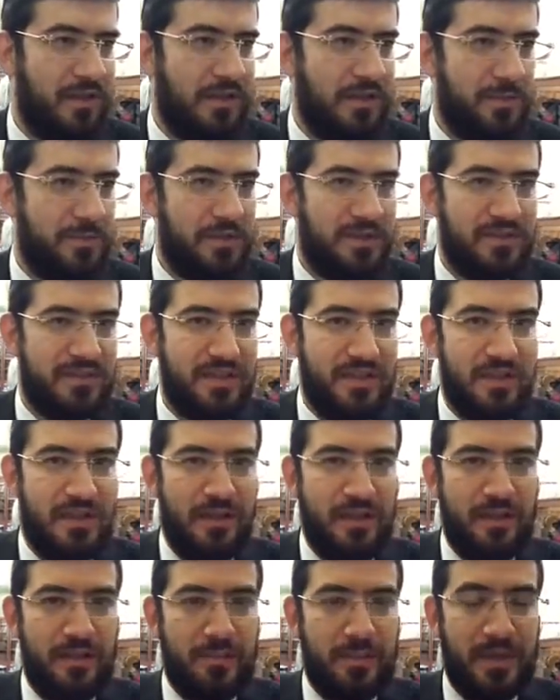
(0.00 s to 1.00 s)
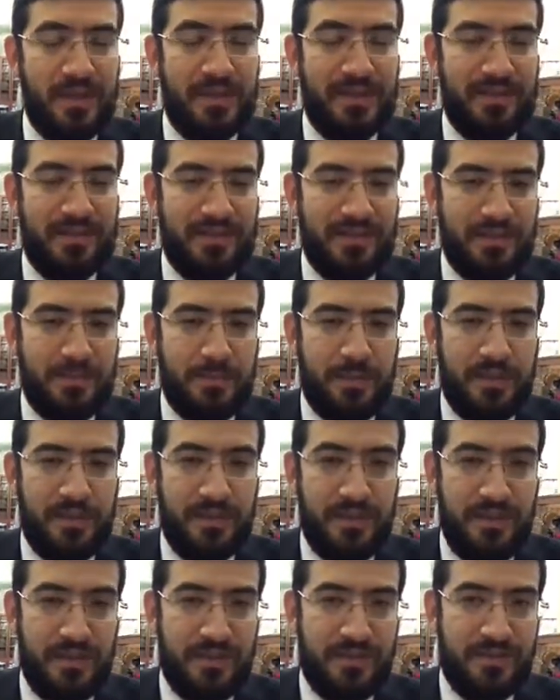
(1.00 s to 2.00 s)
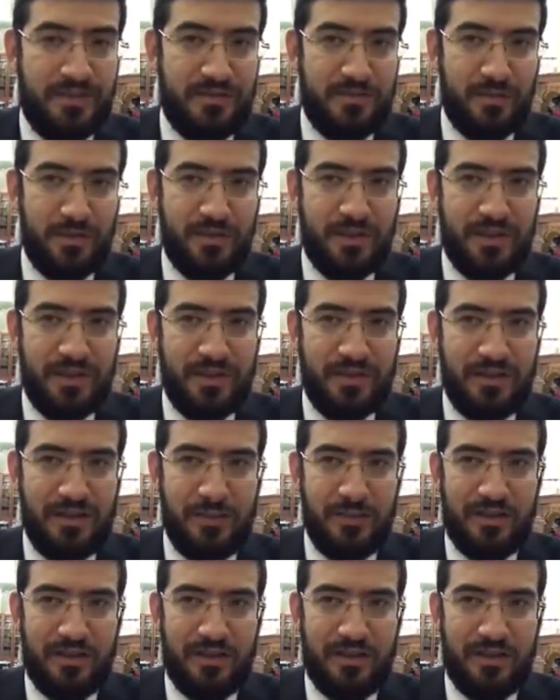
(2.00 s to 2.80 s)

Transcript: написано по этой, кстати, причине сегодня, когда